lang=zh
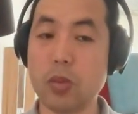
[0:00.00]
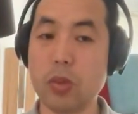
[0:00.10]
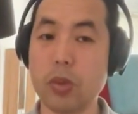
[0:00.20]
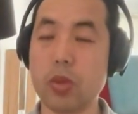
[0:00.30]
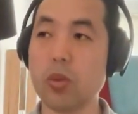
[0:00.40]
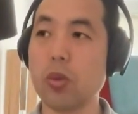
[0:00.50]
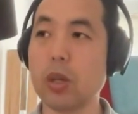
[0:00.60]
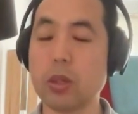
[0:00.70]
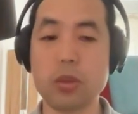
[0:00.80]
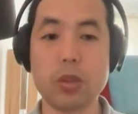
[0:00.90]
我觉得中国
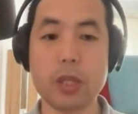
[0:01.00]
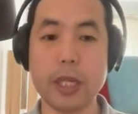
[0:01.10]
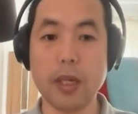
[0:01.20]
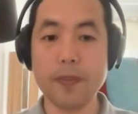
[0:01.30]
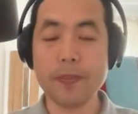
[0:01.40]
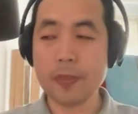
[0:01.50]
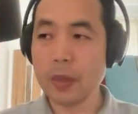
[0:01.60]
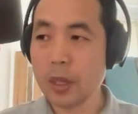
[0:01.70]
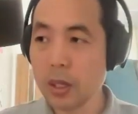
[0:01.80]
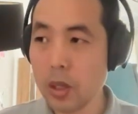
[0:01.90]
可能就是这样，
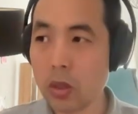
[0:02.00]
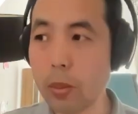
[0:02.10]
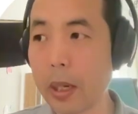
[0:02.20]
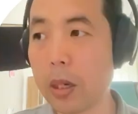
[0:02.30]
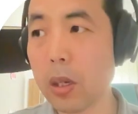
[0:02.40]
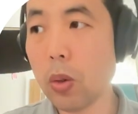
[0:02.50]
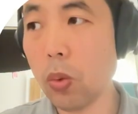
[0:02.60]
对吧？